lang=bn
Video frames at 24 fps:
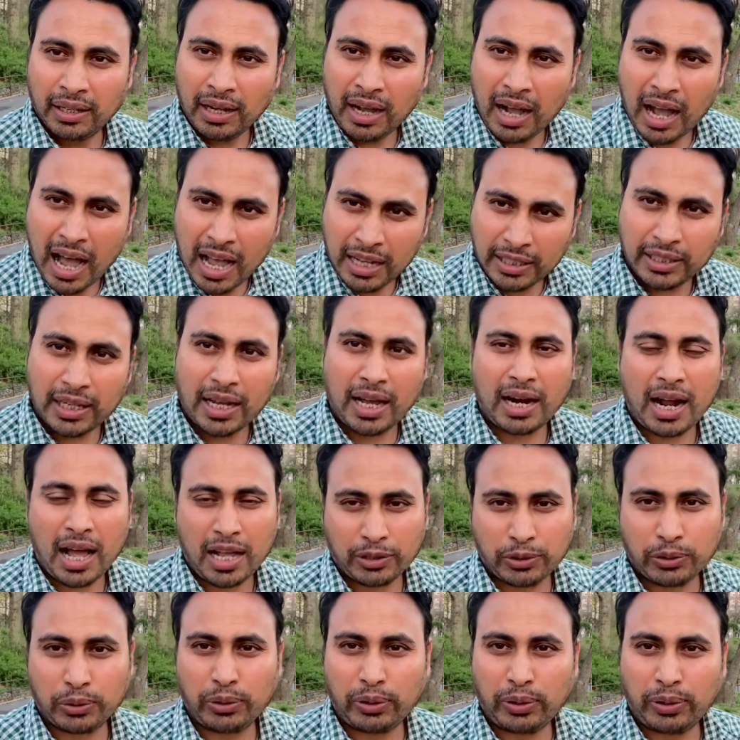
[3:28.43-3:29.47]
আচার
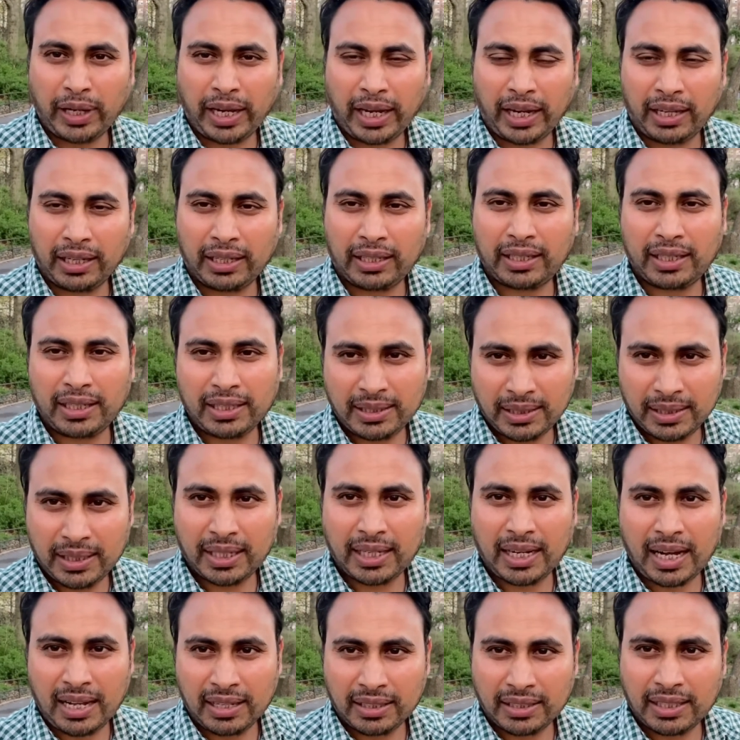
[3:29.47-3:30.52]
আচরণে কৃষ্টি
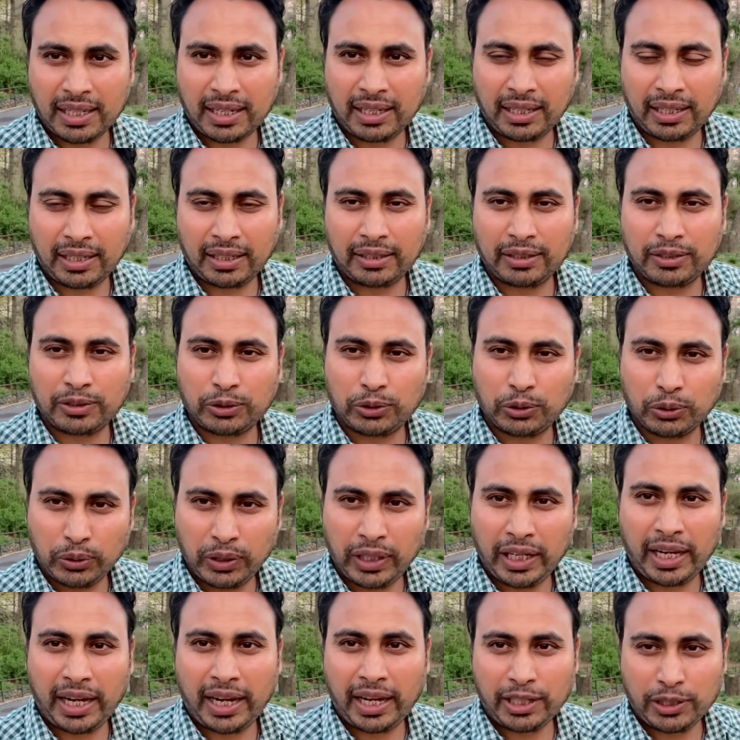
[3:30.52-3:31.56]
কালচারে
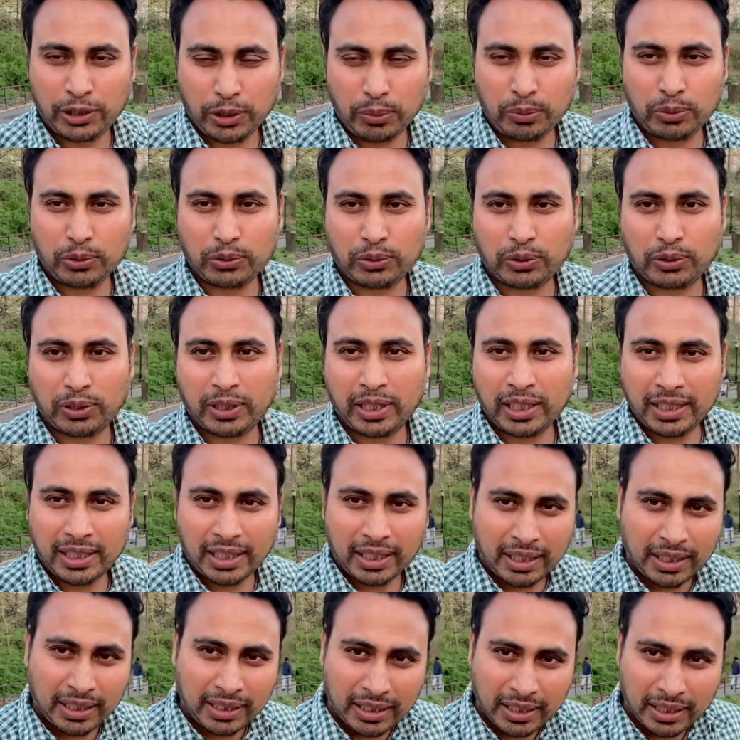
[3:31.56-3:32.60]
যদি এই সমস্ত
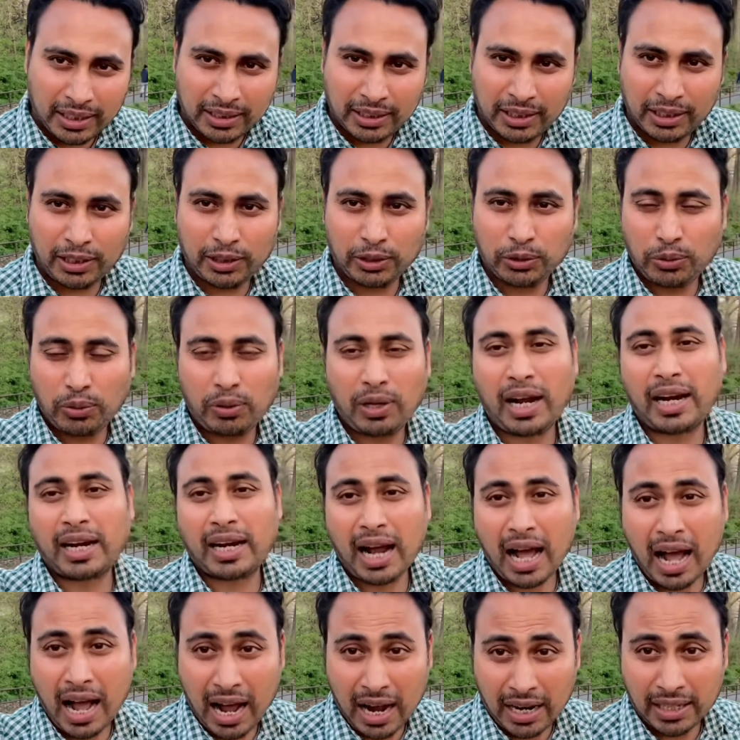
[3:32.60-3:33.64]
রীতিনীতির জিনিসগুলো
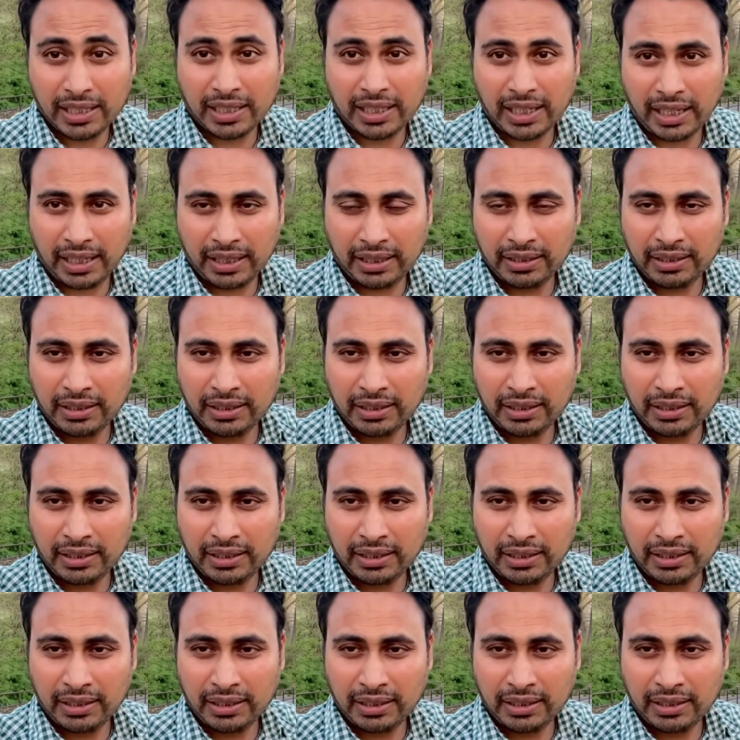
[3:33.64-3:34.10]
না আসে